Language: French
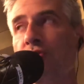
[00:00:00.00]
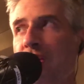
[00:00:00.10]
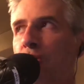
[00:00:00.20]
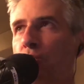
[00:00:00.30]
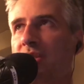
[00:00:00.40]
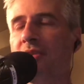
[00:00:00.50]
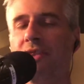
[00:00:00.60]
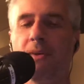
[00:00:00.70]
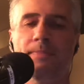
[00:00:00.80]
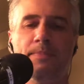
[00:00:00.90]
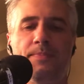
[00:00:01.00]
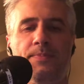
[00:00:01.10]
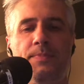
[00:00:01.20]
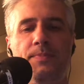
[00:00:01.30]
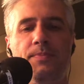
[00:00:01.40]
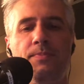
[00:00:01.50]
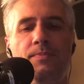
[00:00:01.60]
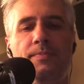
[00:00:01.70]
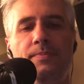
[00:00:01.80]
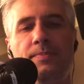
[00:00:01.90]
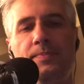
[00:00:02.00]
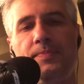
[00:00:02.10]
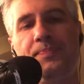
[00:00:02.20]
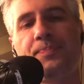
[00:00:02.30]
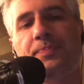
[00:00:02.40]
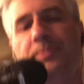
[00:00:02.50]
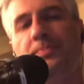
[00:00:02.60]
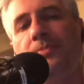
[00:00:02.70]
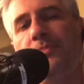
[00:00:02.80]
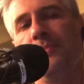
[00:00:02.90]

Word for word: jusqu'à trois enfants trois enfants, les